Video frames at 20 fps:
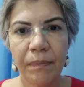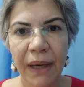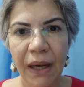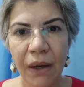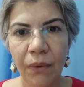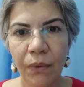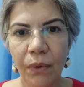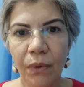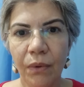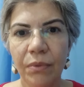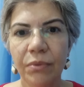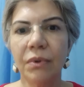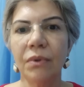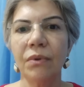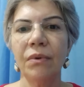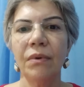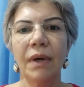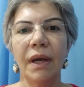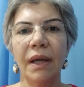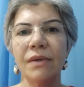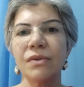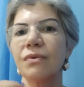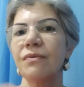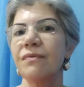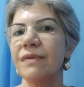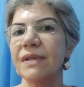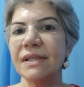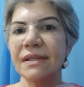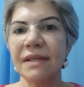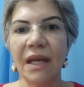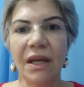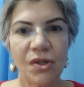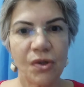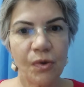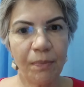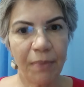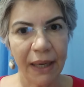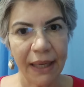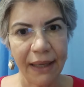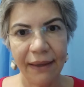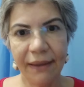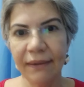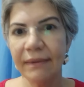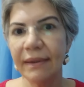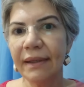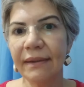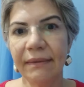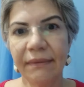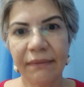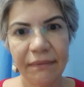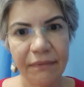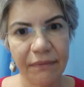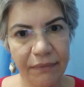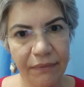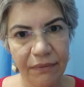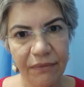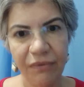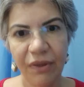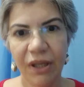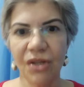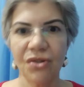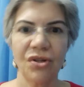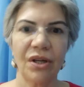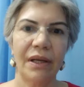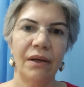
Para outro, é suficiente para ele ter 20